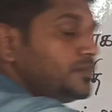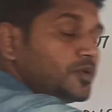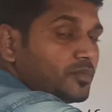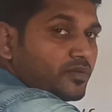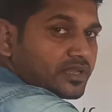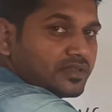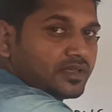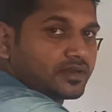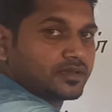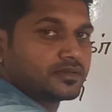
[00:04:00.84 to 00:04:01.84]
திருப்பூர்
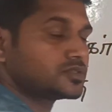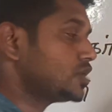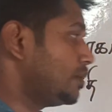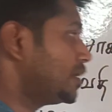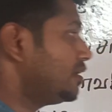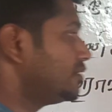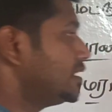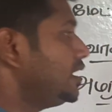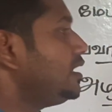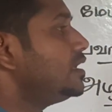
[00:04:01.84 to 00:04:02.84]
மாவட்டத்தில் இருக்குது ஸோ அமராவதி